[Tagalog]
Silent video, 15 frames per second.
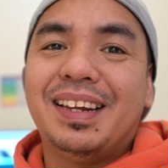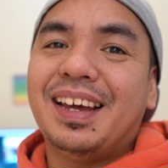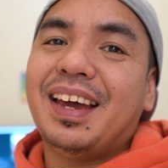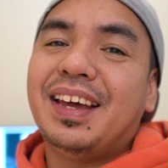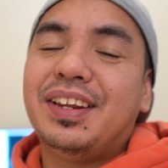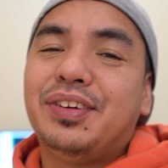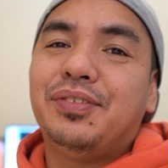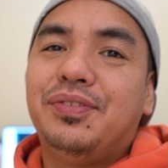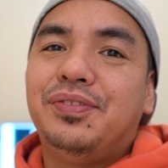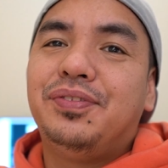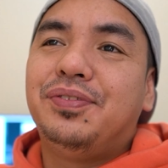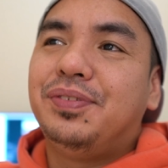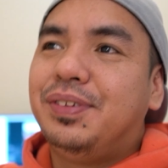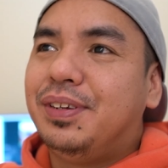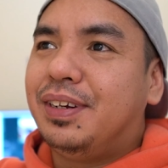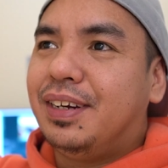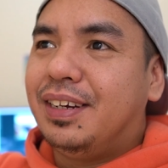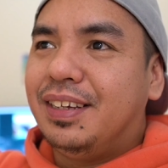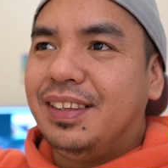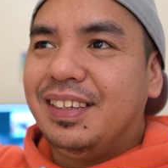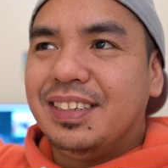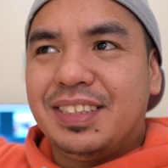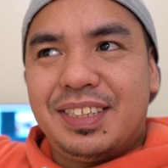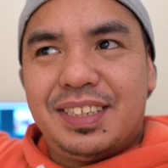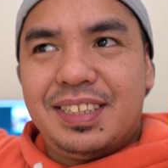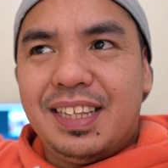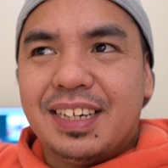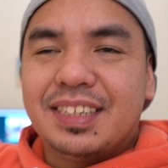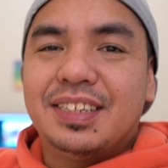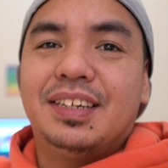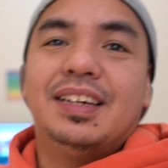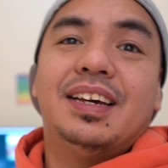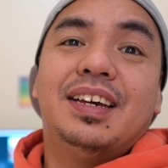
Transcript: gonna end of the, uh, this like